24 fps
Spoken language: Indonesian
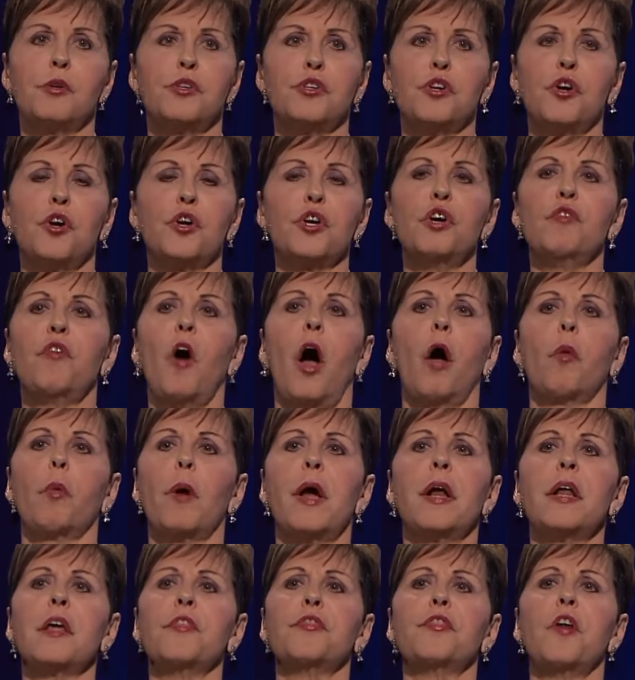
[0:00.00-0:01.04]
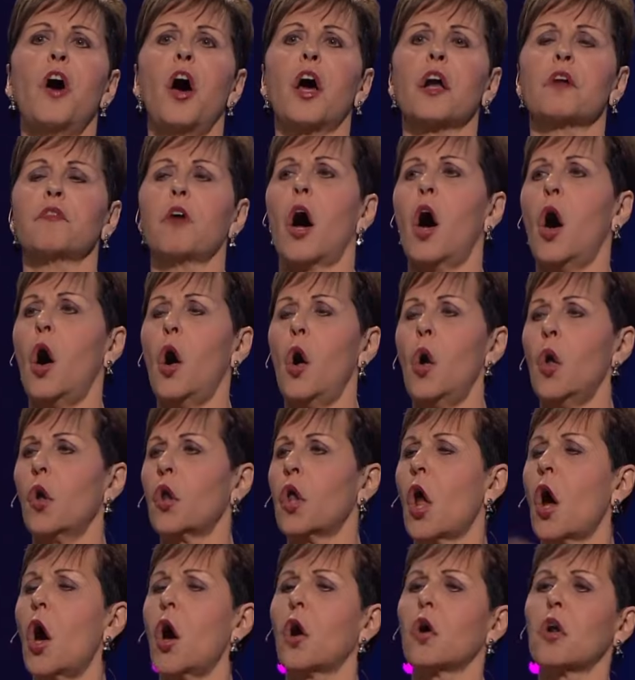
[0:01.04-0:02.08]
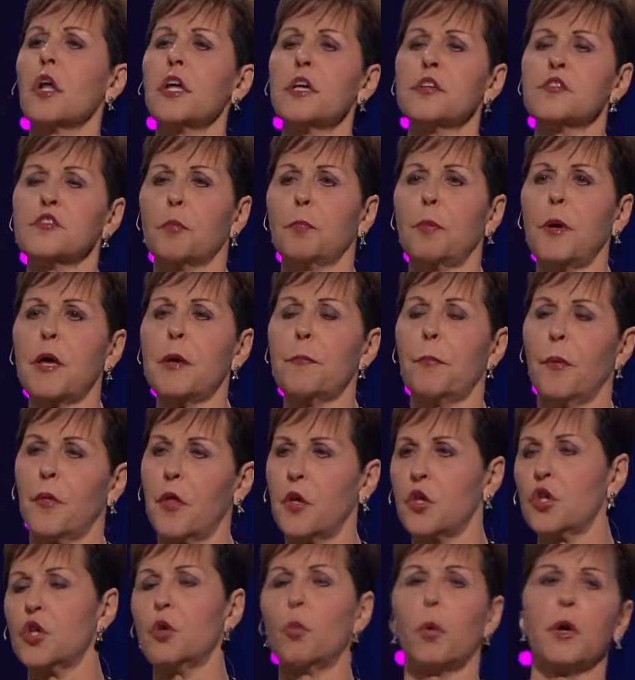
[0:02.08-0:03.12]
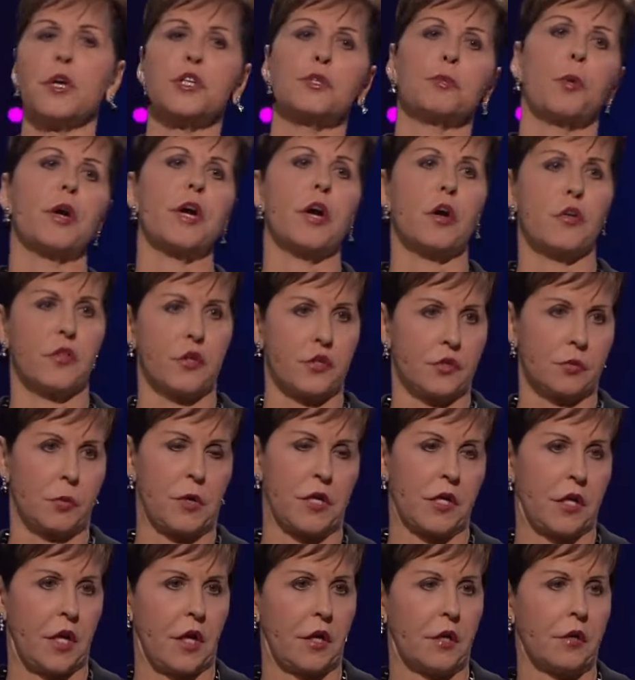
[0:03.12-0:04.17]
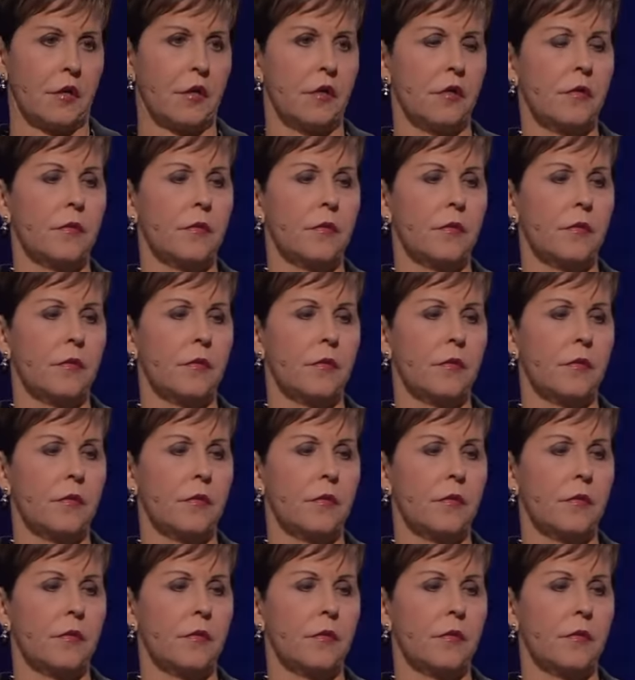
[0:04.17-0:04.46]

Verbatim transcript: saya yakin saudara sudah siapkan daftar panjang orang-orang yang seharusnya di sini akhir pekan ini.